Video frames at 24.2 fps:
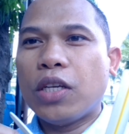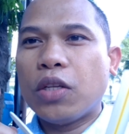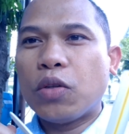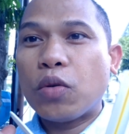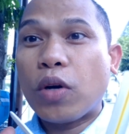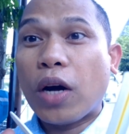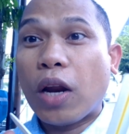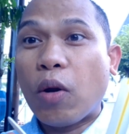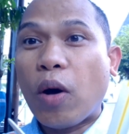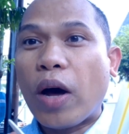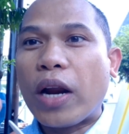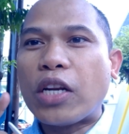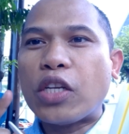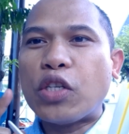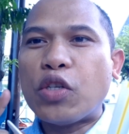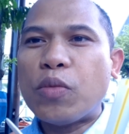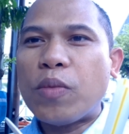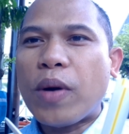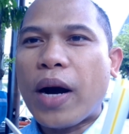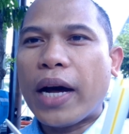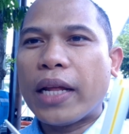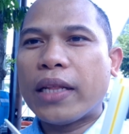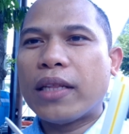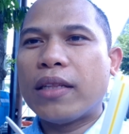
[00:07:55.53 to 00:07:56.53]
itu kalau hari
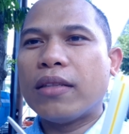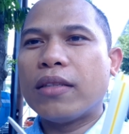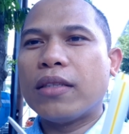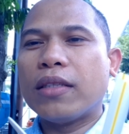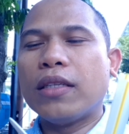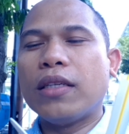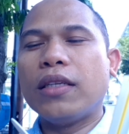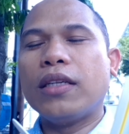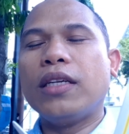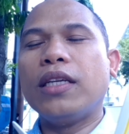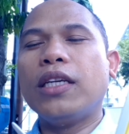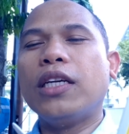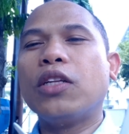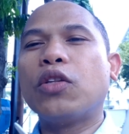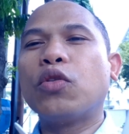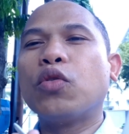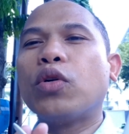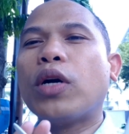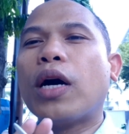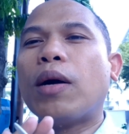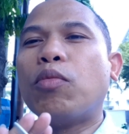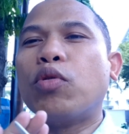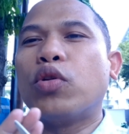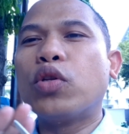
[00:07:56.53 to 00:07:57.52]
Jumat itu
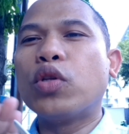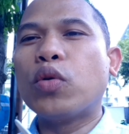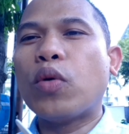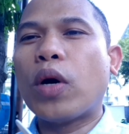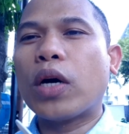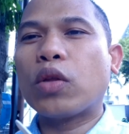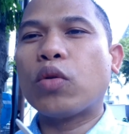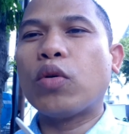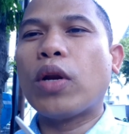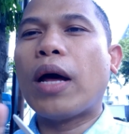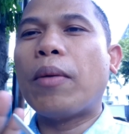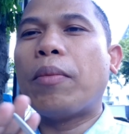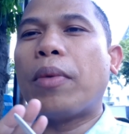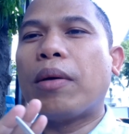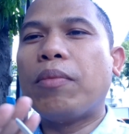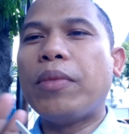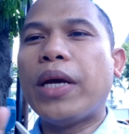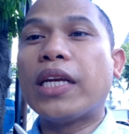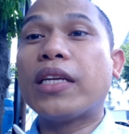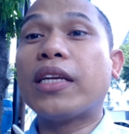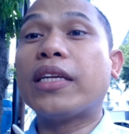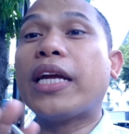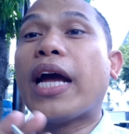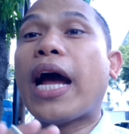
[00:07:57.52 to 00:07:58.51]
nggak butuh waktu lama
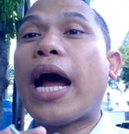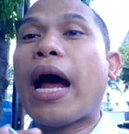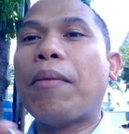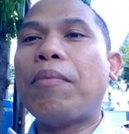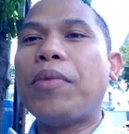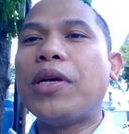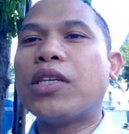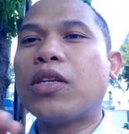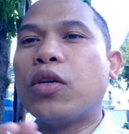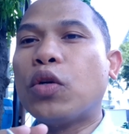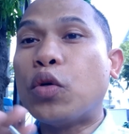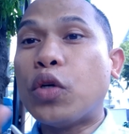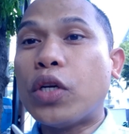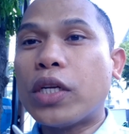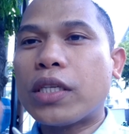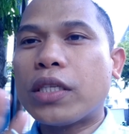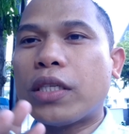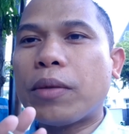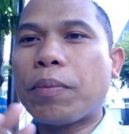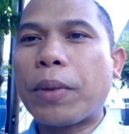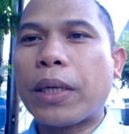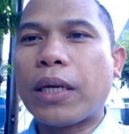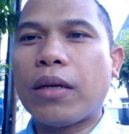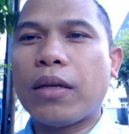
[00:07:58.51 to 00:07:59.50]
biasanya habis ludes
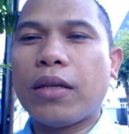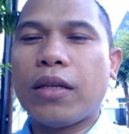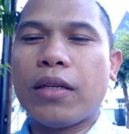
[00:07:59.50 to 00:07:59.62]
cepet